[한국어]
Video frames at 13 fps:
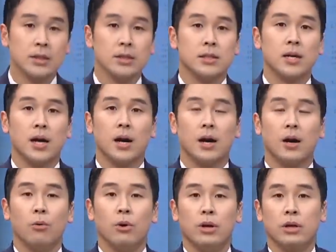자,
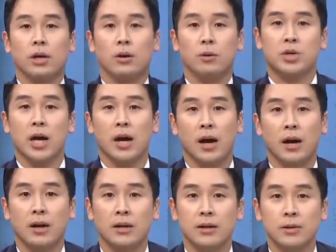왜 이렇게 검찰
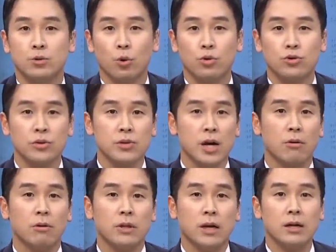조국 전
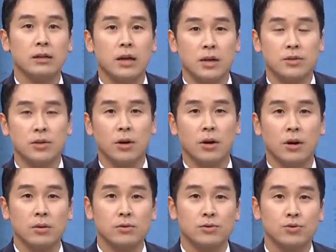장관에 대해서
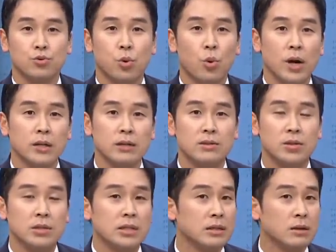소환이
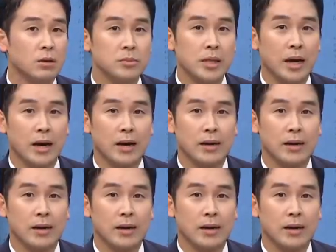늦어지냐는 겁니다.